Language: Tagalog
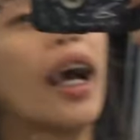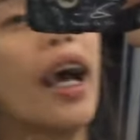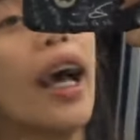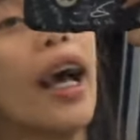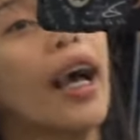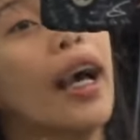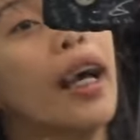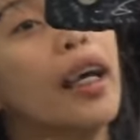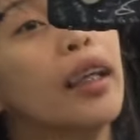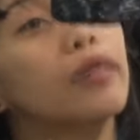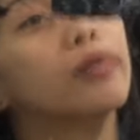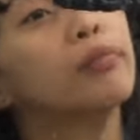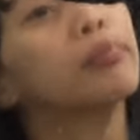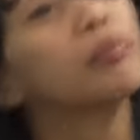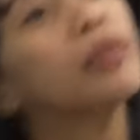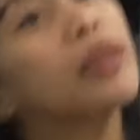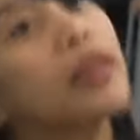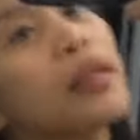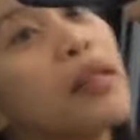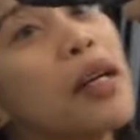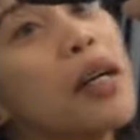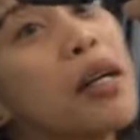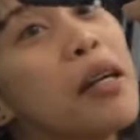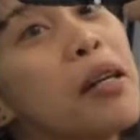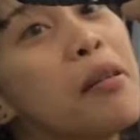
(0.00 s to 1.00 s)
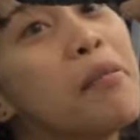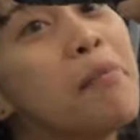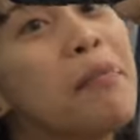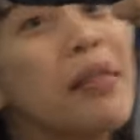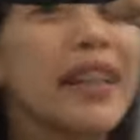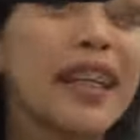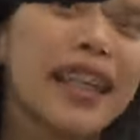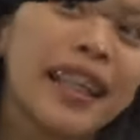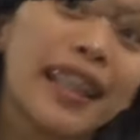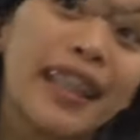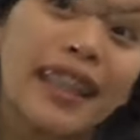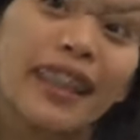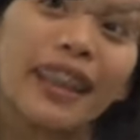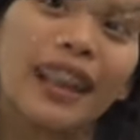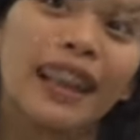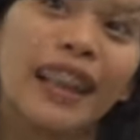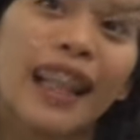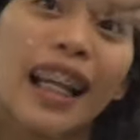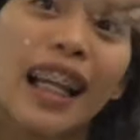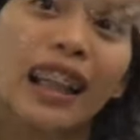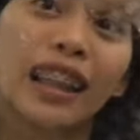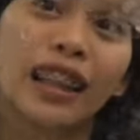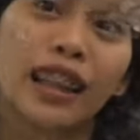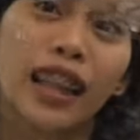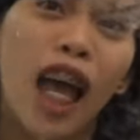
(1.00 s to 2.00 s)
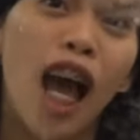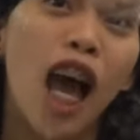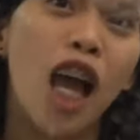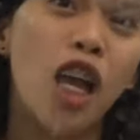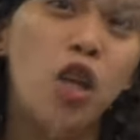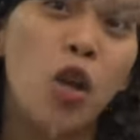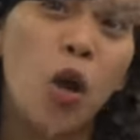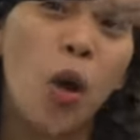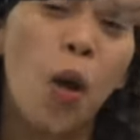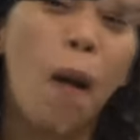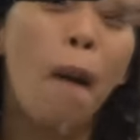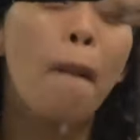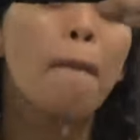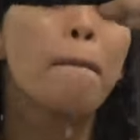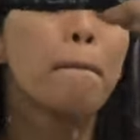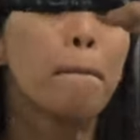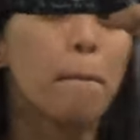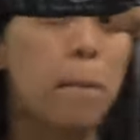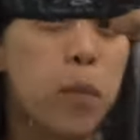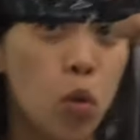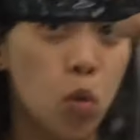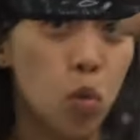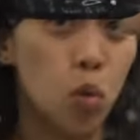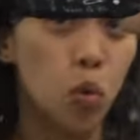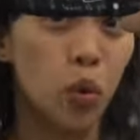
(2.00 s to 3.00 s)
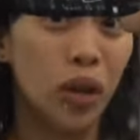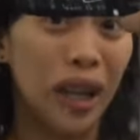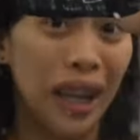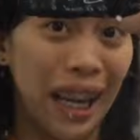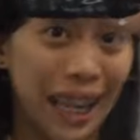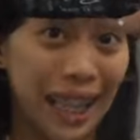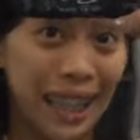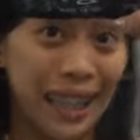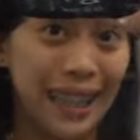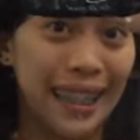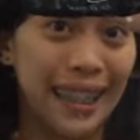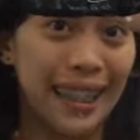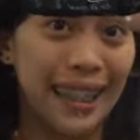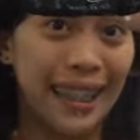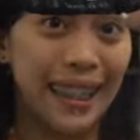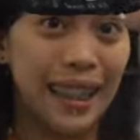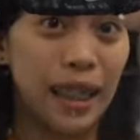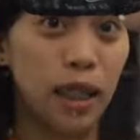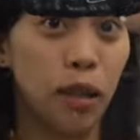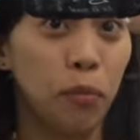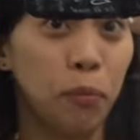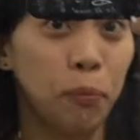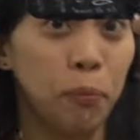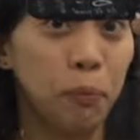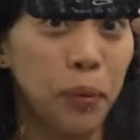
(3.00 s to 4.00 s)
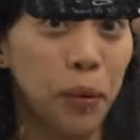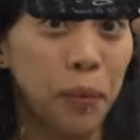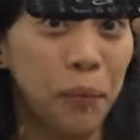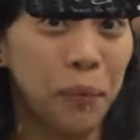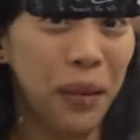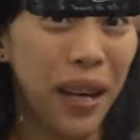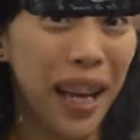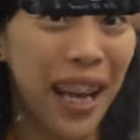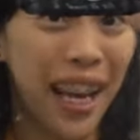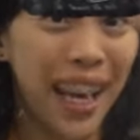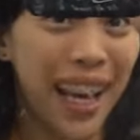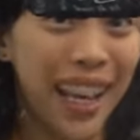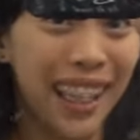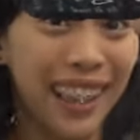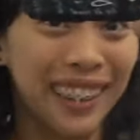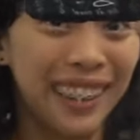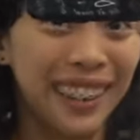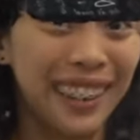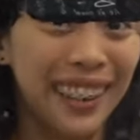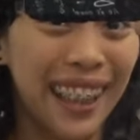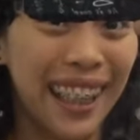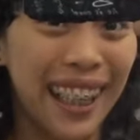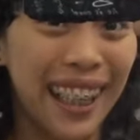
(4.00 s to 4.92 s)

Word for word: And magkikita na lang tayo bukas. Bye-bye! Good